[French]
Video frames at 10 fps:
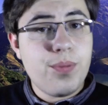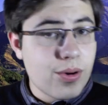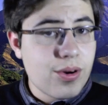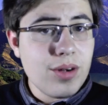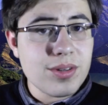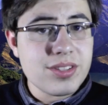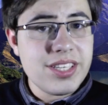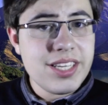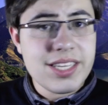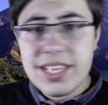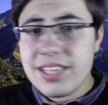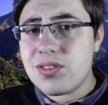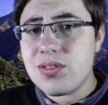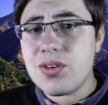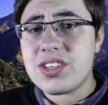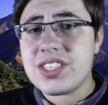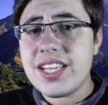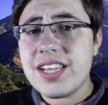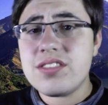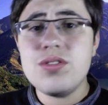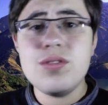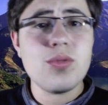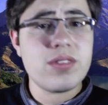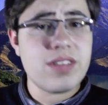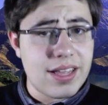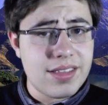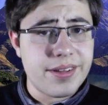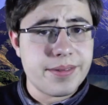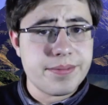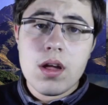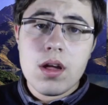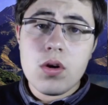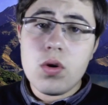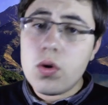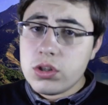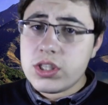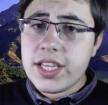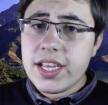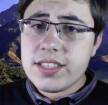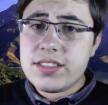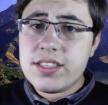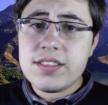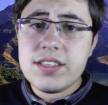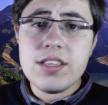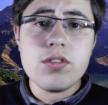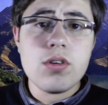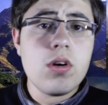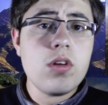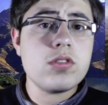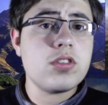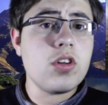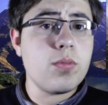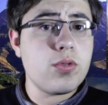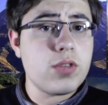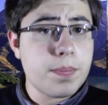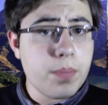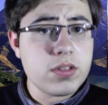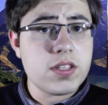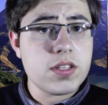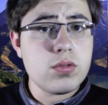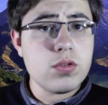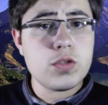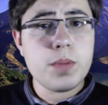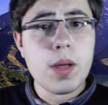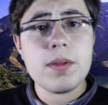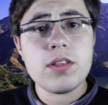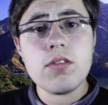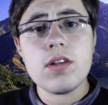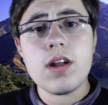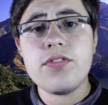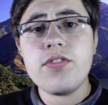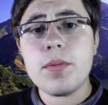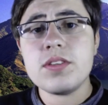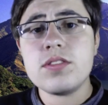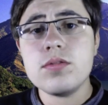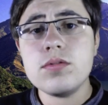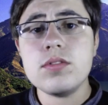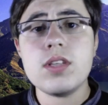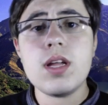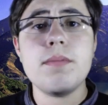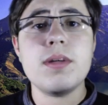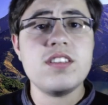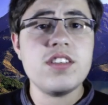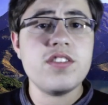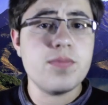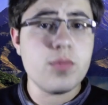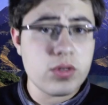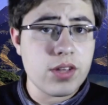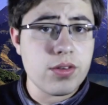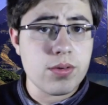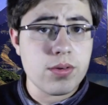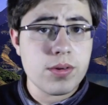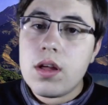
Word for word: Pour commencer, qu'est-ce que l'orogenèse d'une montagne L'orogenèse désigne l'ensemble des processus permettant la formation d'un massif montagneux.